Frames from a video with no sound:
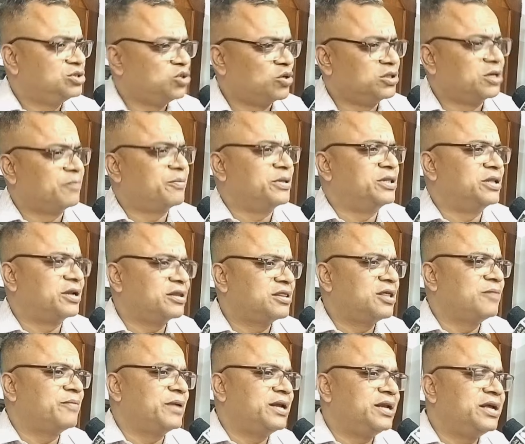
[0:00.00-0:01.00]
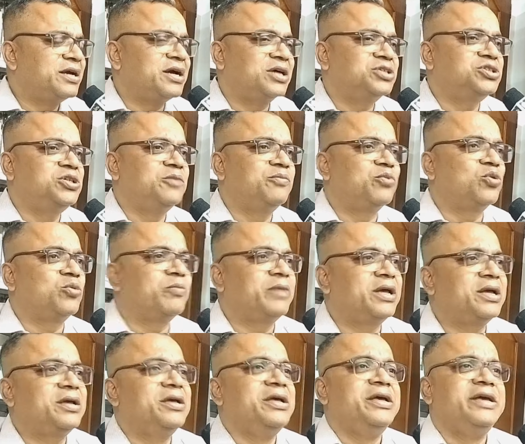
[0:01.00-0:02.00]
चौदह पंद्रह से पहले काशीपुर
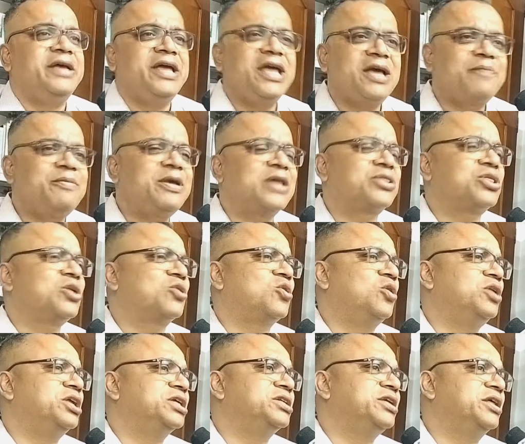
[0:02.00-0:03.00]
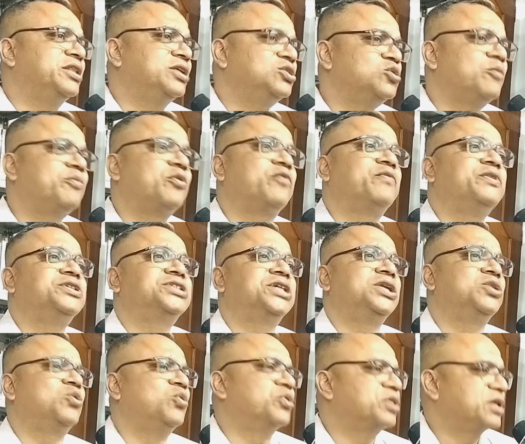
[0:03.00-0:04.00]
में एक भी ऐसा कॉलेज नहीं था जो
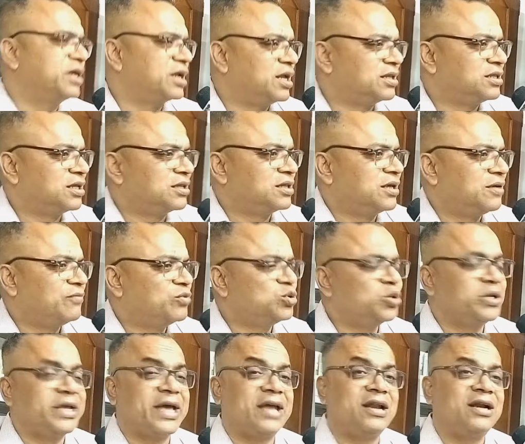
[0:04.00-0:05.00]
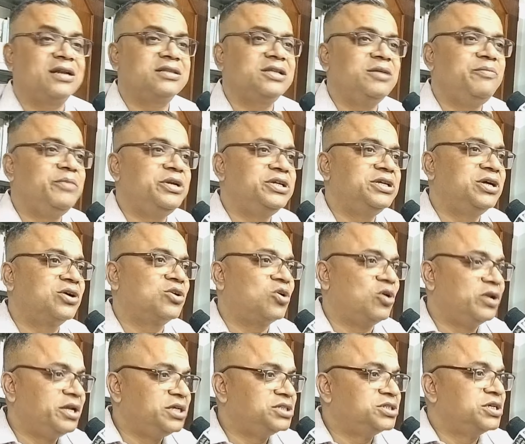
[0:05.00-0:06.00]
प्रोफेशनल कोर्स कराता था वो तो ज्ञानार्थी मीडिया
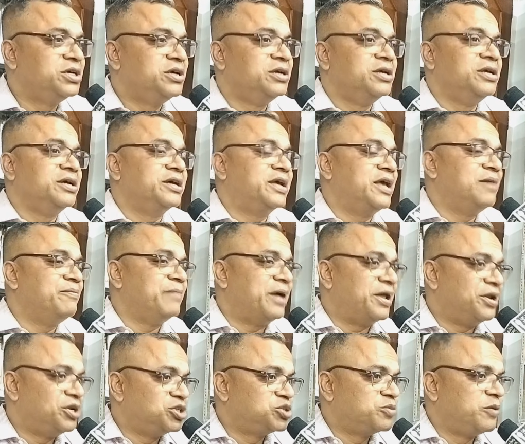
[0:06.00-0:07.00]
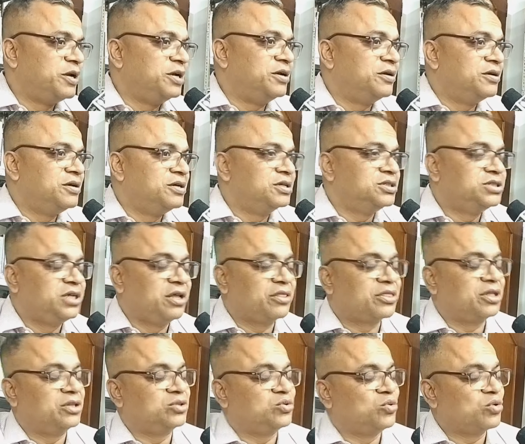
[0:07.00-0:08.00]
कॉलेज के मैनेजमेंट श्री
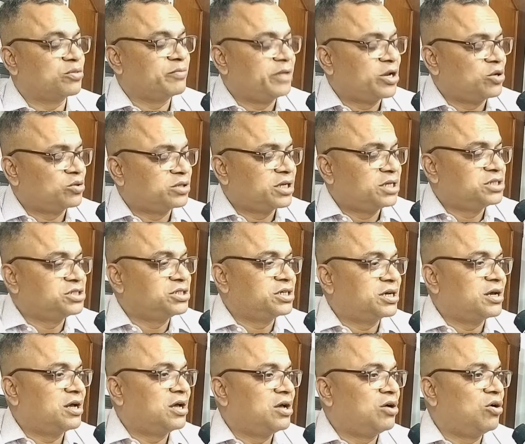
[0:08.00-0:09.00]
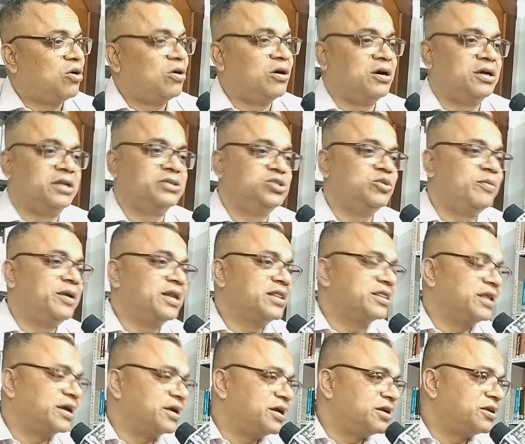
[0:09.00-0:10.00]
संतोष मेहरोत्रा जी का और जो हमारी
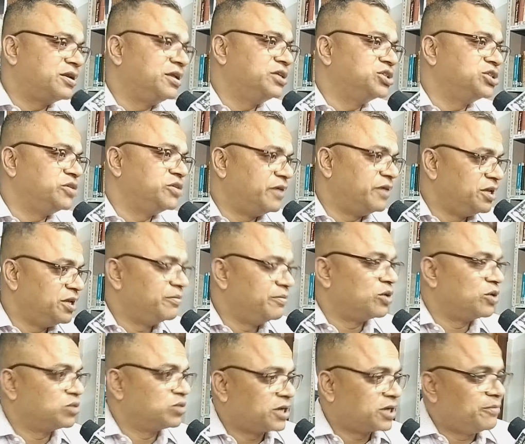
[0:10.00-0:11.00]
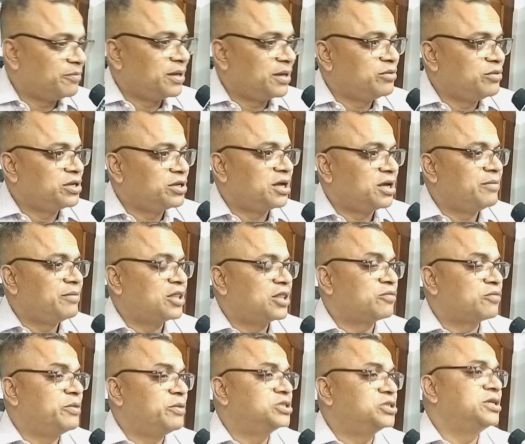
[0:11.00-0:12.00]
सेक्रेटरी हैं शिवानी मेहरोत्रा मैम इनका मैं
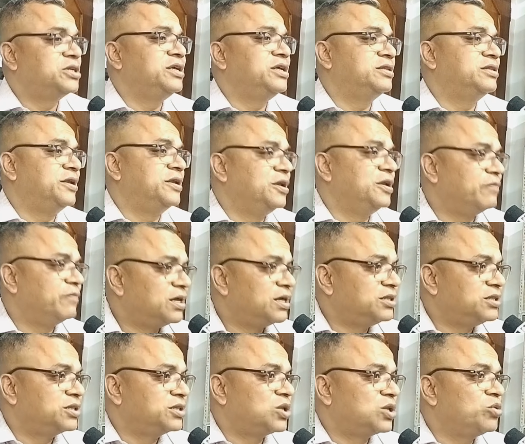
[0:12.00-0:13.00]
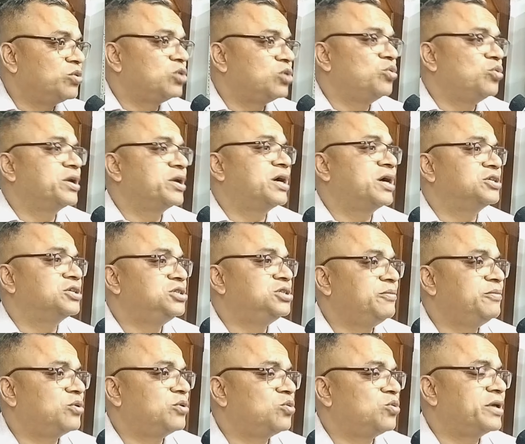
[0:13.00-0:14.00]
स्पेशली धन्यवाद देता हूँ कि उन्होंने
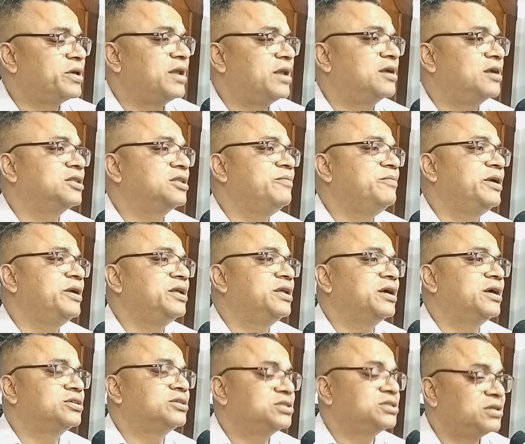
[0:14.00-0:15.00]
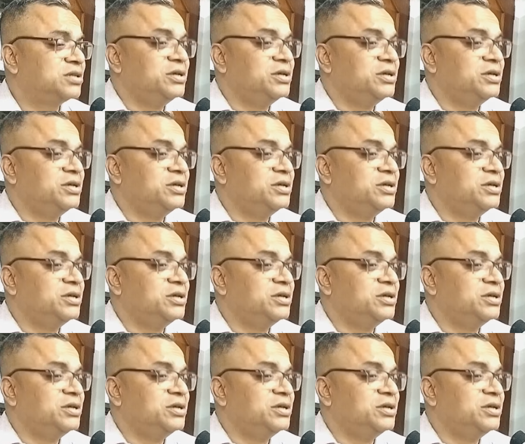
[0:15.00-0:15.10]
काशीपुर को ज्ञानार्थी मीडिया